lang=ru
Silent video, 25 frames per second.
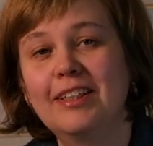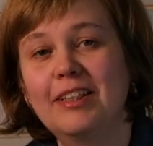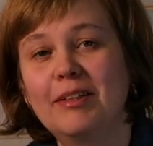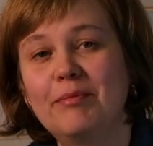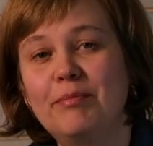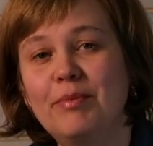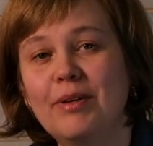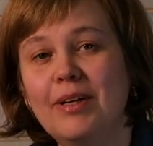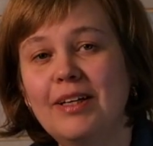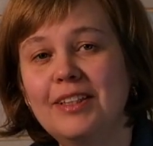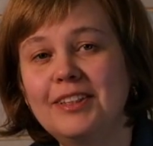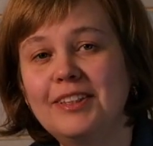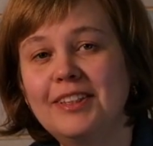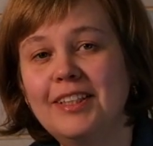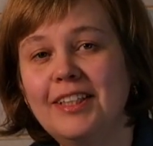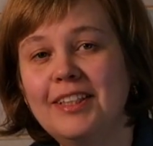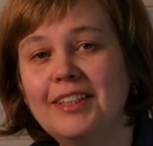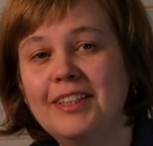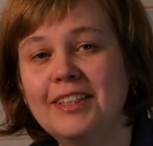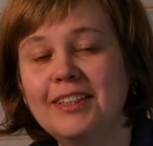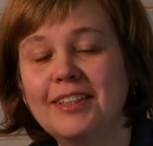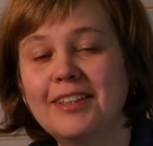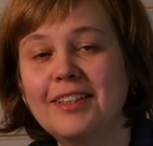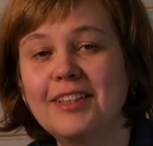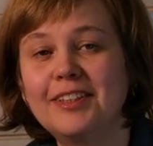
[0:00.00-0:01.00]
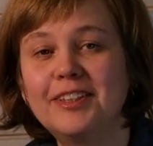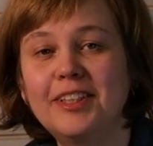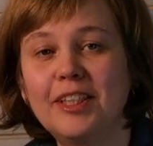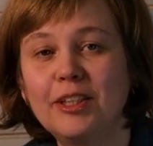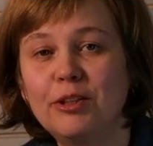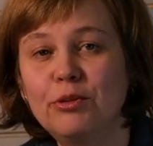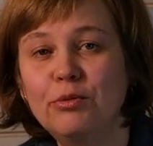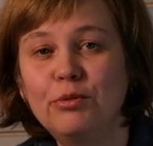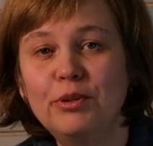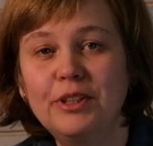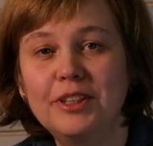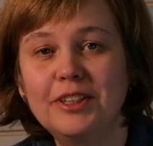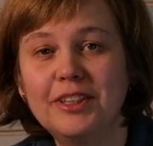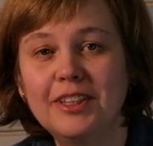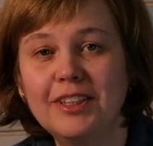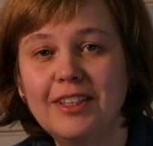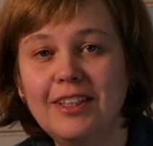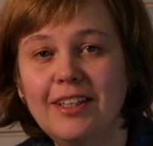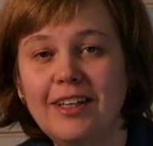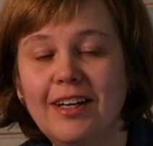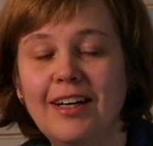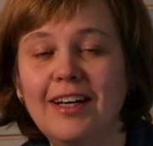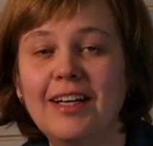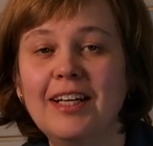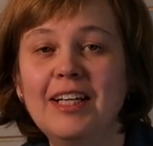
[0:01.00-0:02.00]
показать красоту
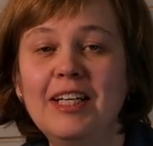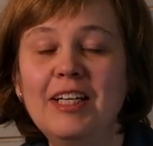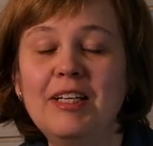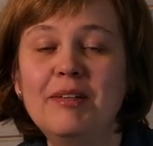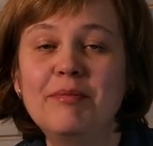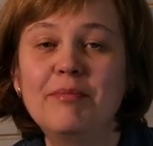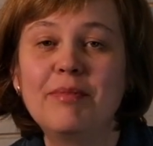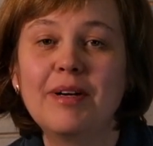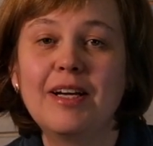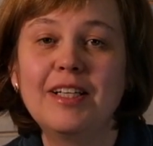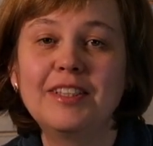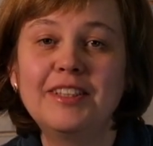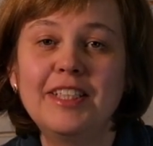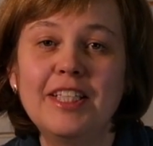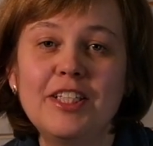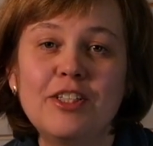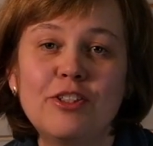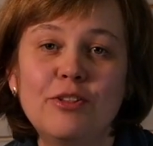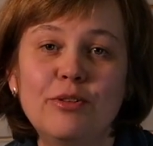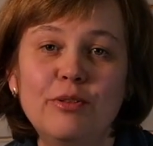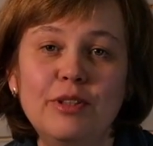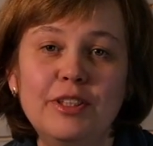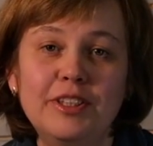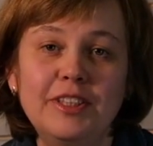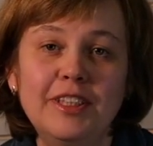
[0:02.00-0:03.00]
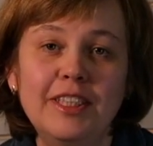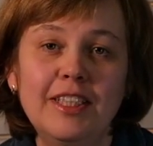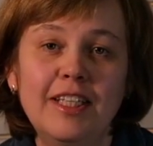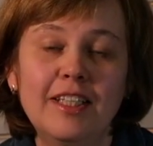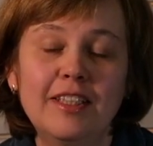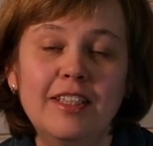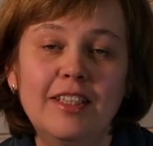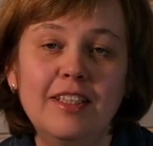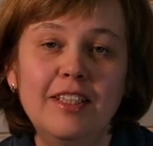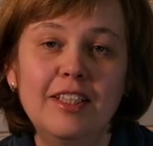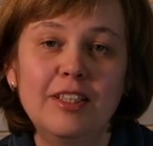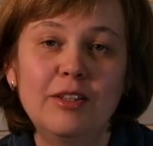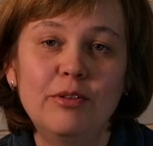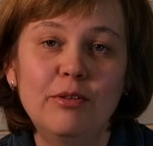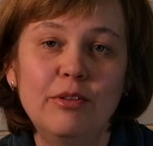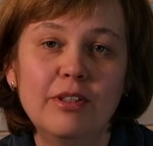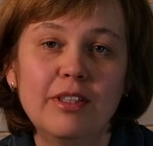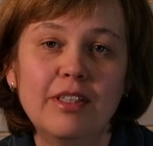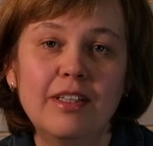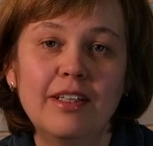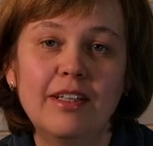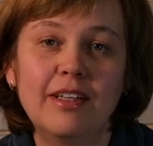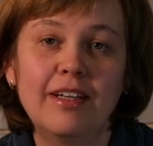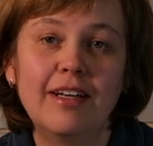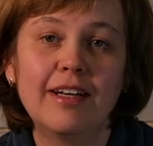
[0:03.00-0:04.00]
языка, показать, что язык это не
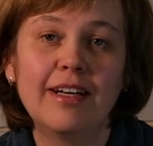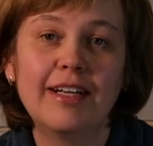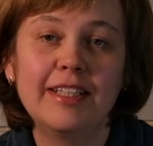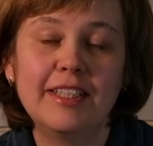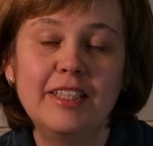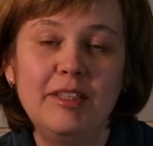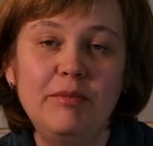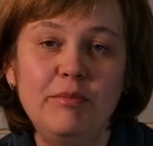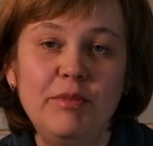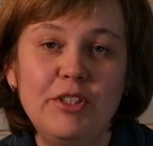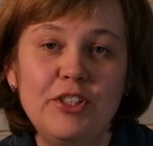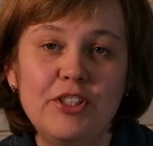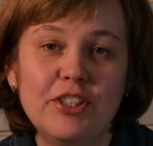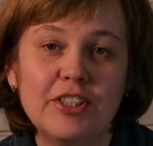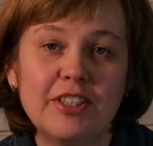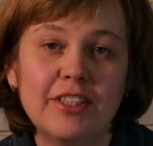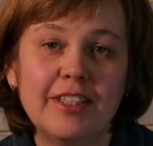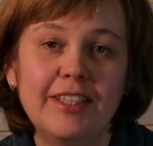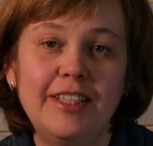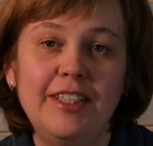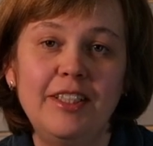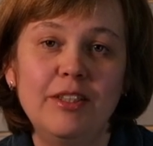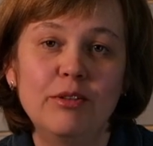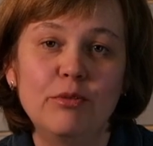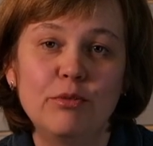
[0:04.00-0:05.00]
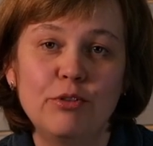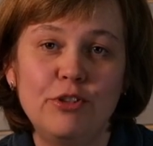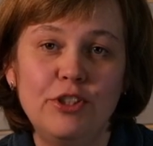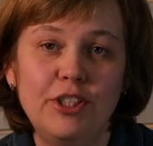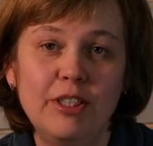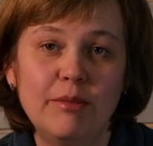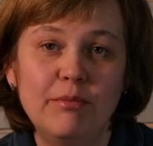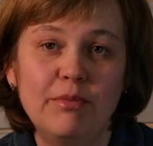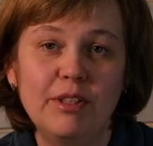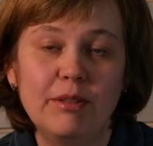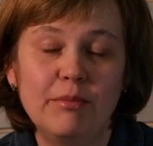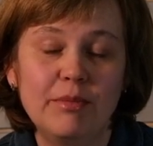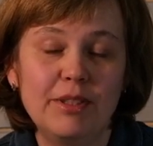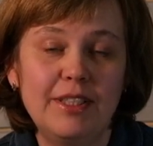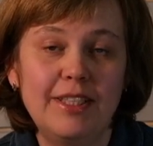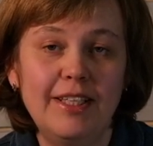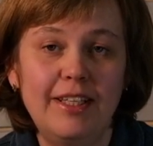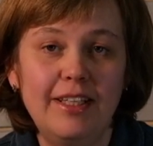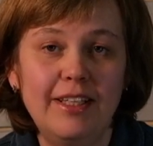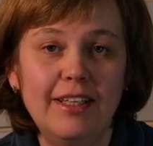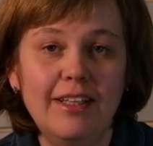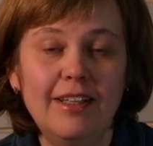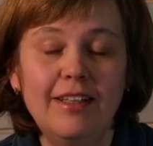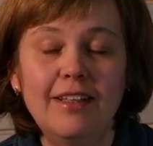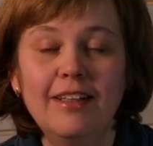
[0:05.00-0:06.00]
только академический учебный
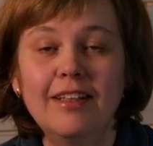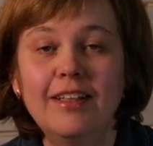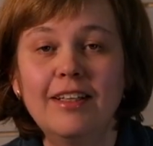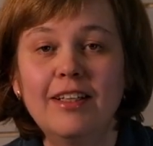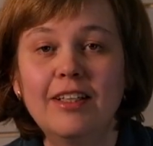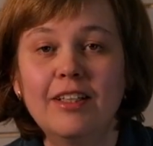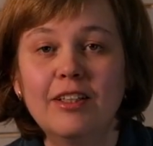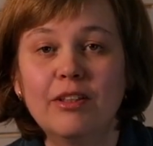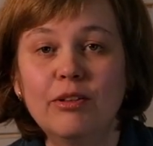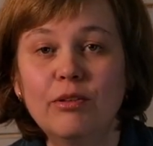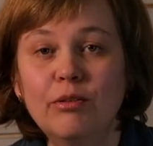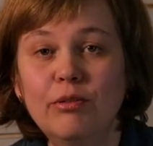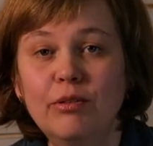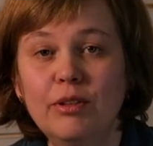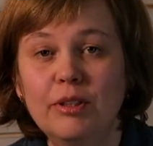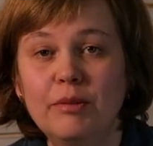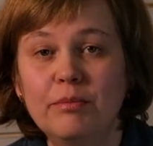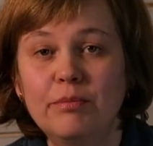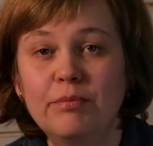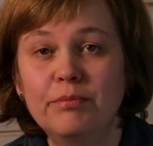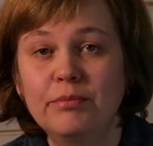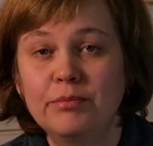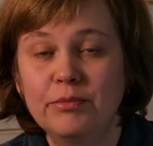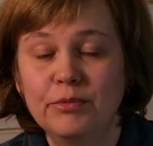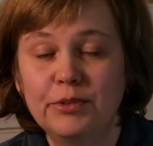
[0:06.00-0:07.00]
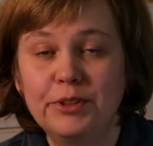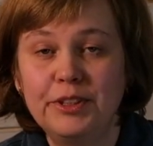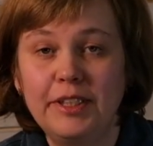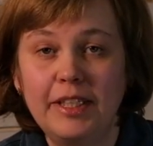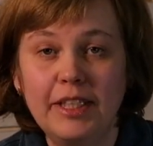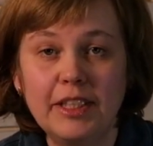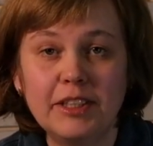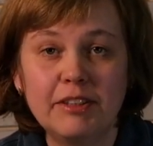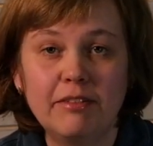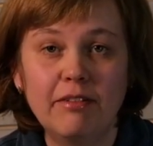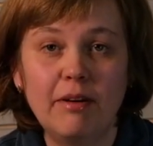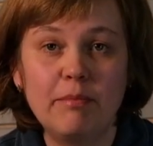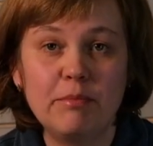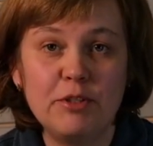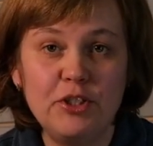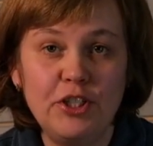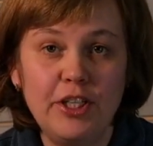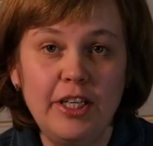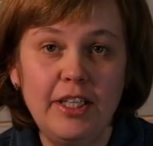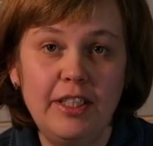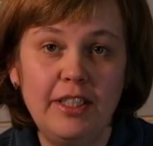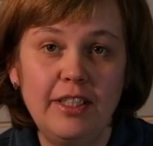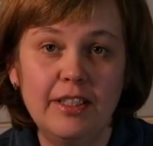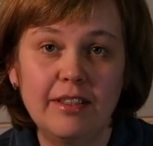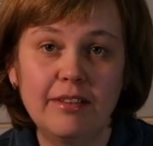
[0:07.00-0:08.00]
материал, но и средство
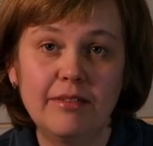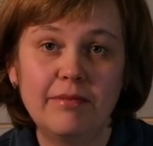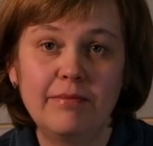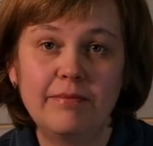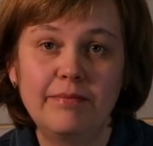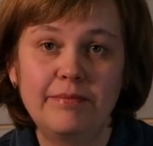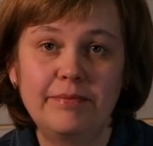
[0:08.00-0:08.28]
общения,